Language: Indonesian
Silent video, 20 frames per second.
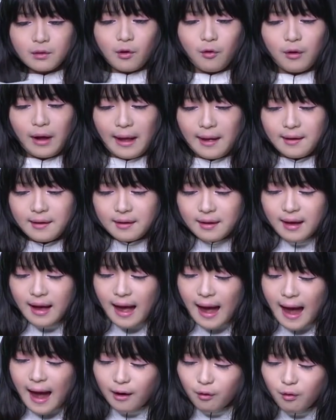Oke,
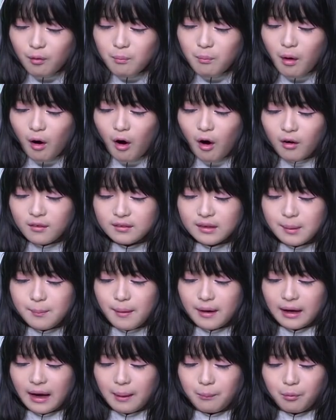aku mohon
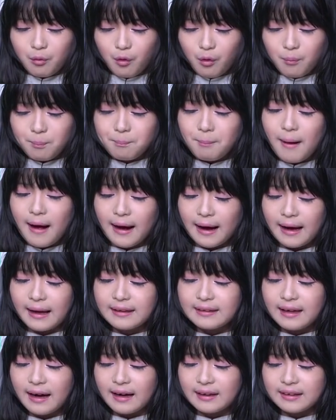sama kamu,
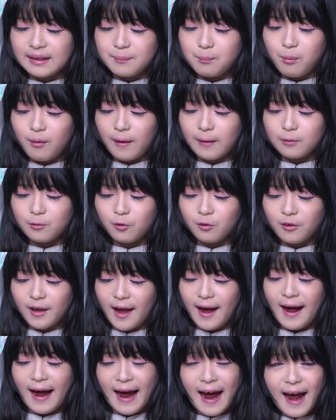pakai jangan dibuka dulu
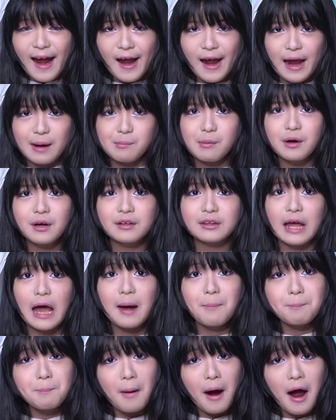ya. Hah? Emang
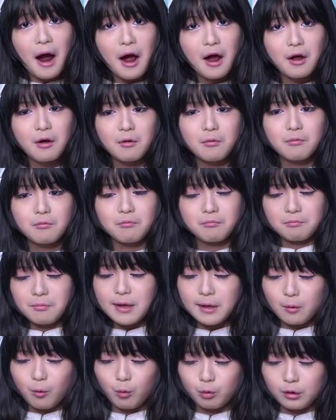kenapa?
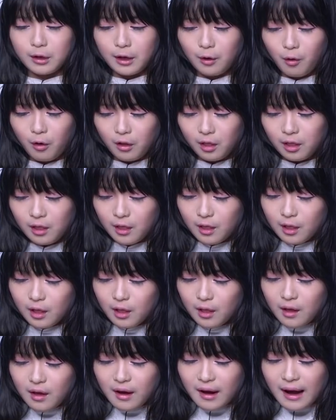Bingung Nicole.
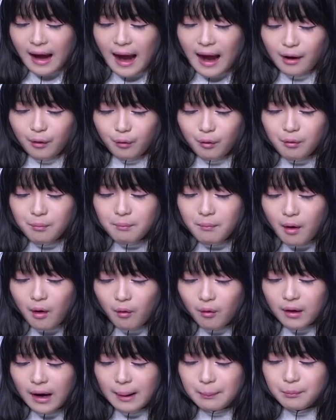Aku
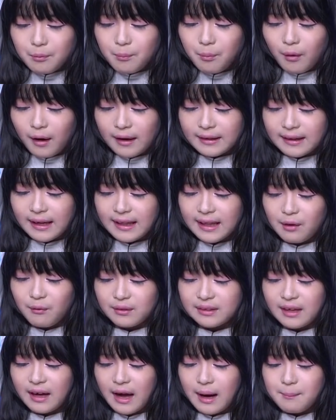mau kamu bukanya
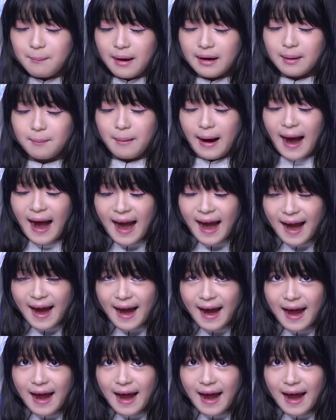lewat tengah malam, hah?